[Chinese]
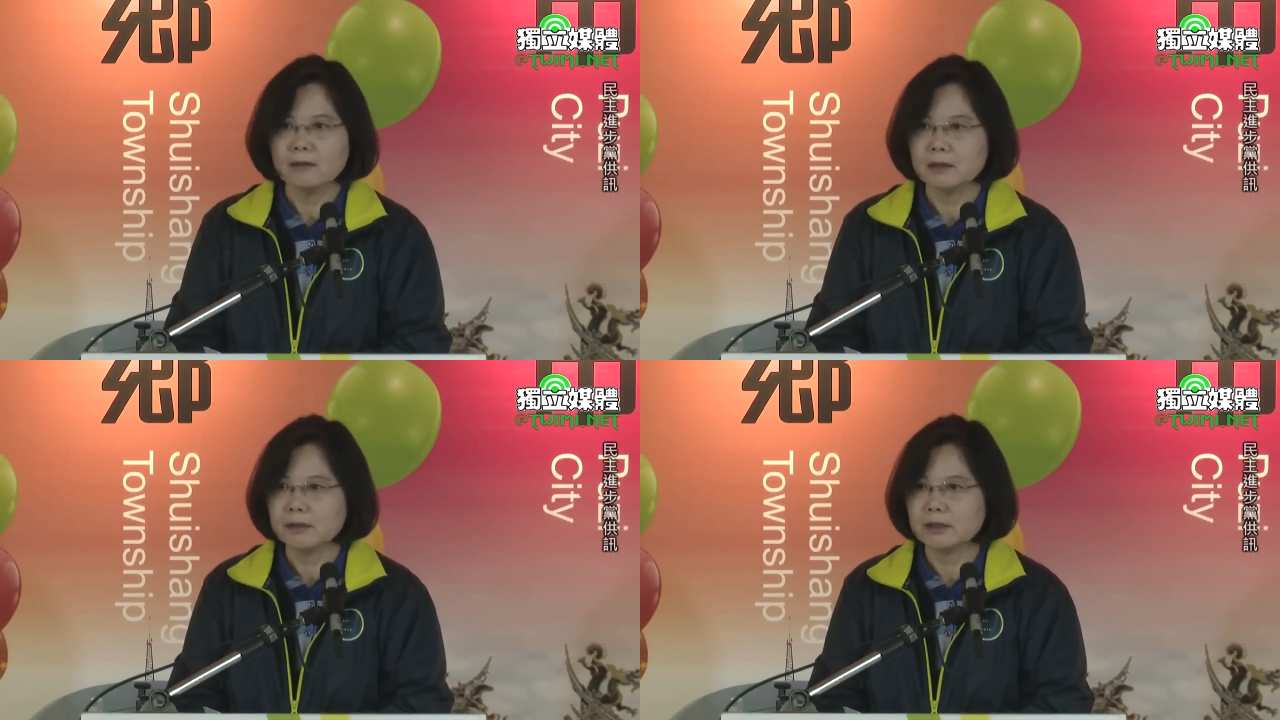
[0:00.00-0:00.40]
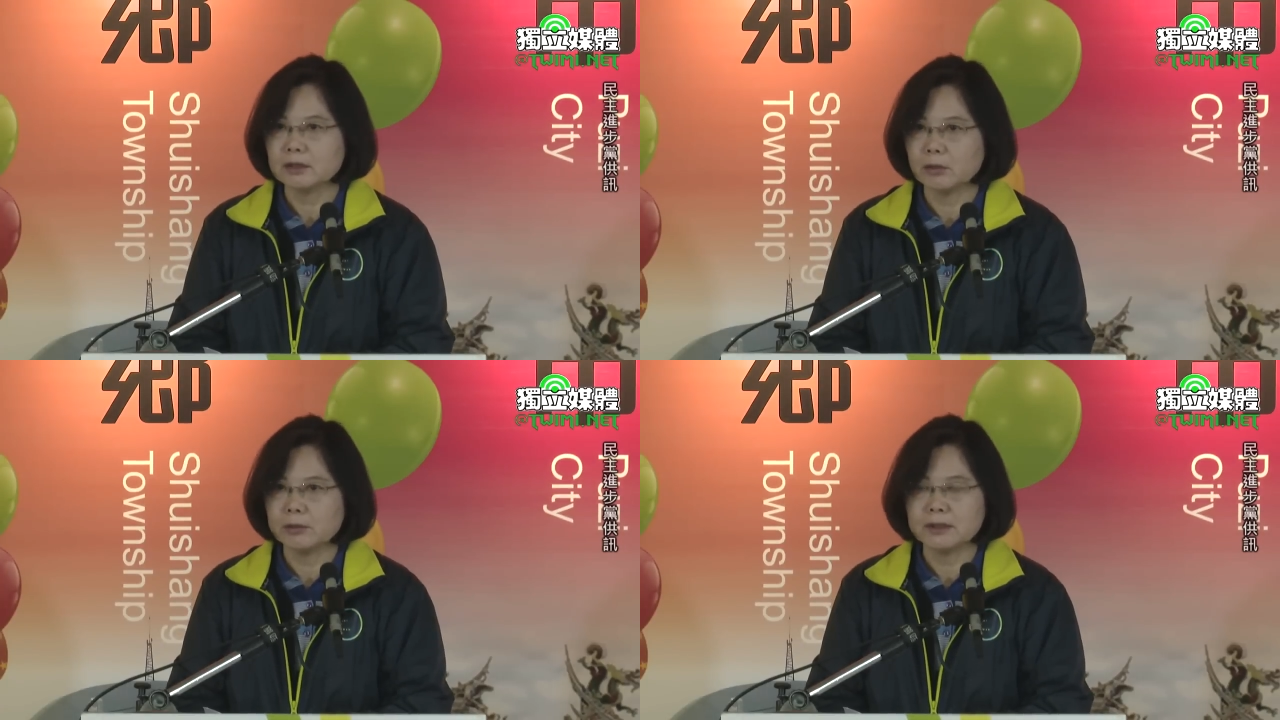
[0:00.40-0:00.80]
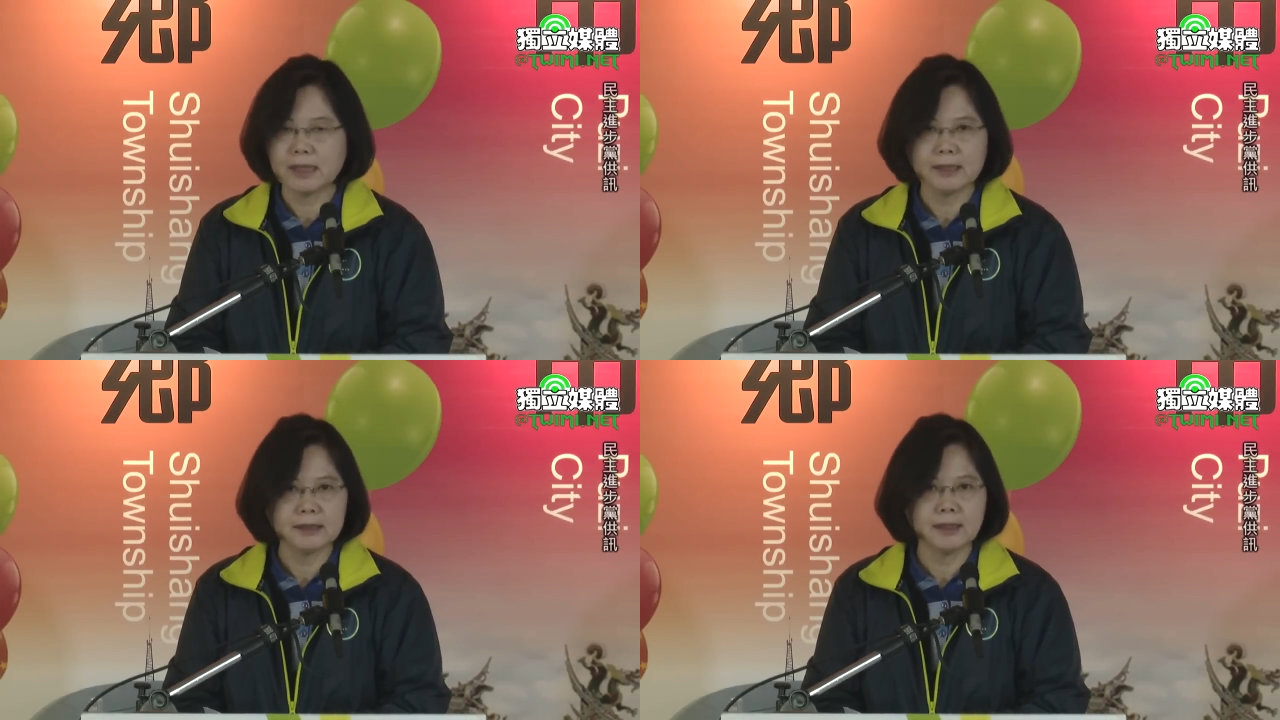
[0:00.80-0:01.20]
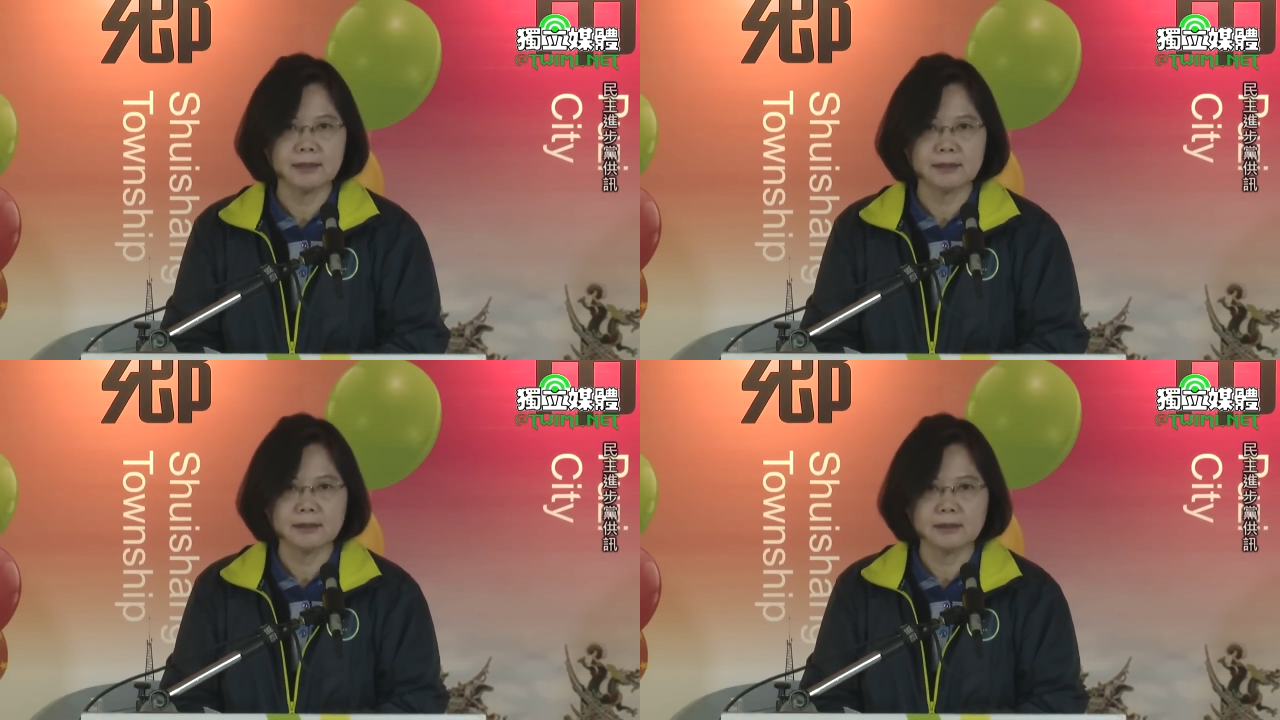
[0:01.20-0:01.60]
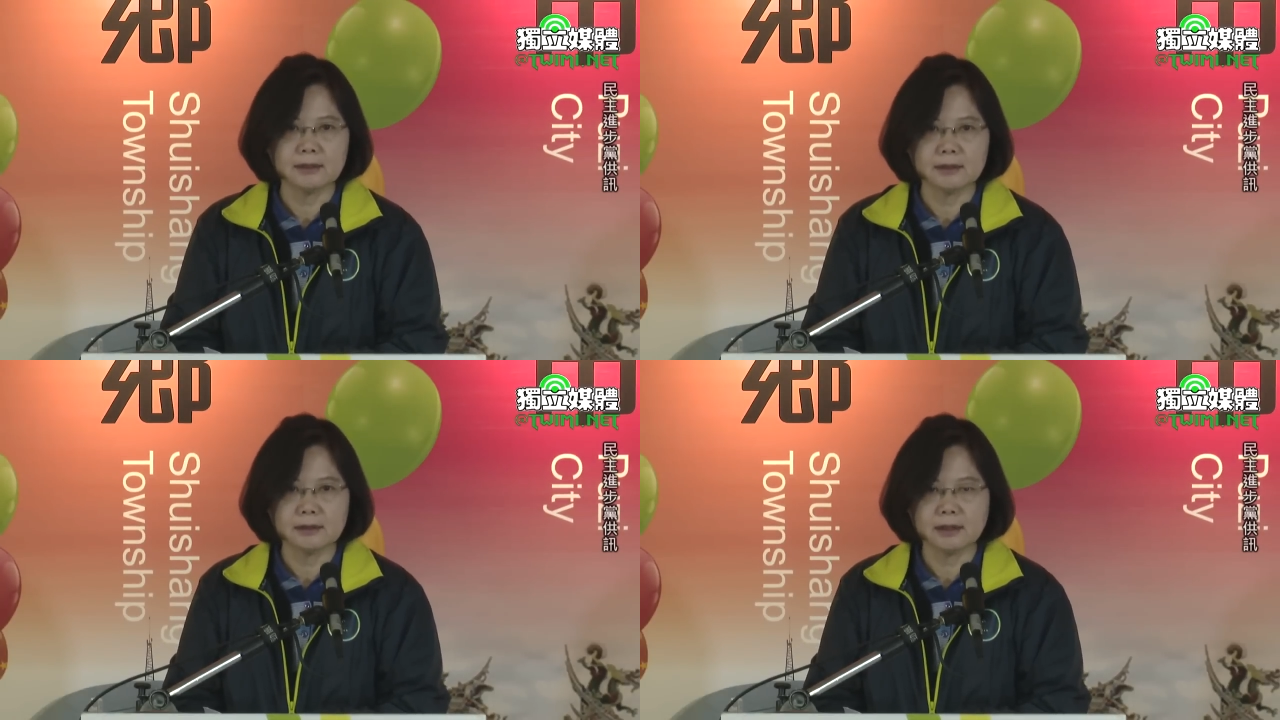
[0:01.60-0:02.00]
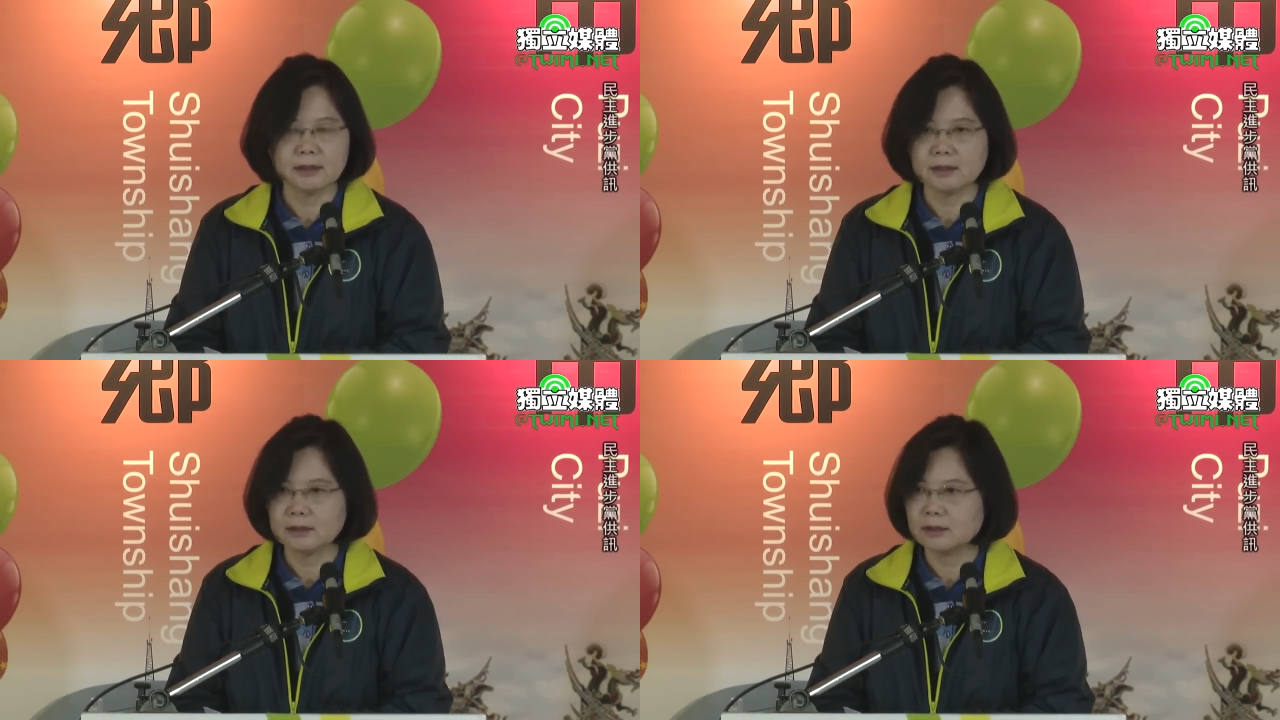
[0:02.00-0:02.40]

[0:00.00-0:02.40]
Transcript: 那我们嘉义县的呃，